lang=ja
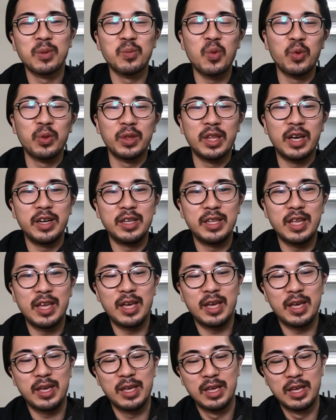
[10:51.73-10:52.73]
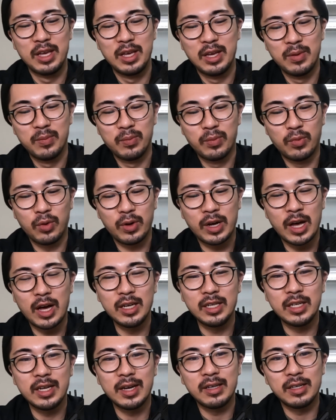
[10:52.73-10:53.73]
問題でもう
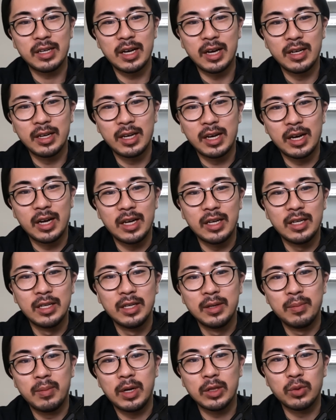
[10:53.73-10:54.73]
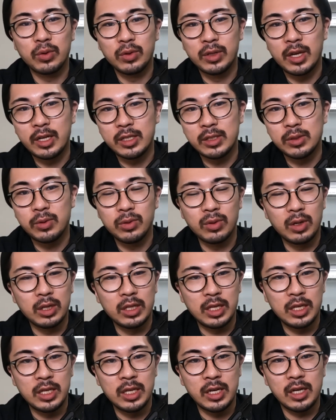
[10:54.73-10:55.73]
カンカンカンカン的を鳴らすことは
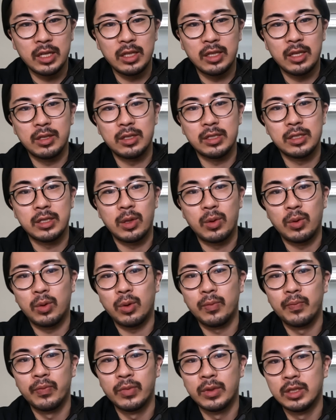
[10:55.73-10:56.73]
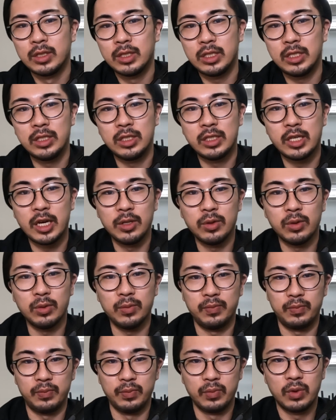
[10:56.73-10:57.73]
できなかったんですけど実際
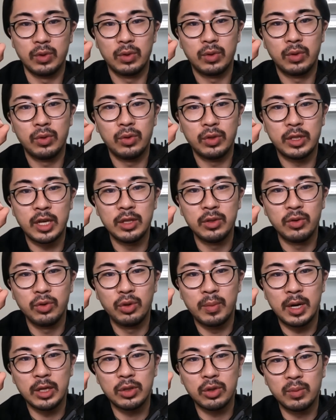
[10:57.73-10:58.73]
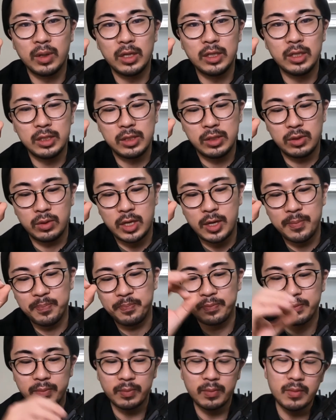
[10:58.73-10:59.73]
のこの弾道のまとまりですよね
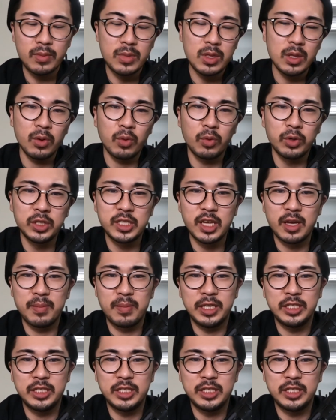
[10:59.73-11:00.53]
これ自体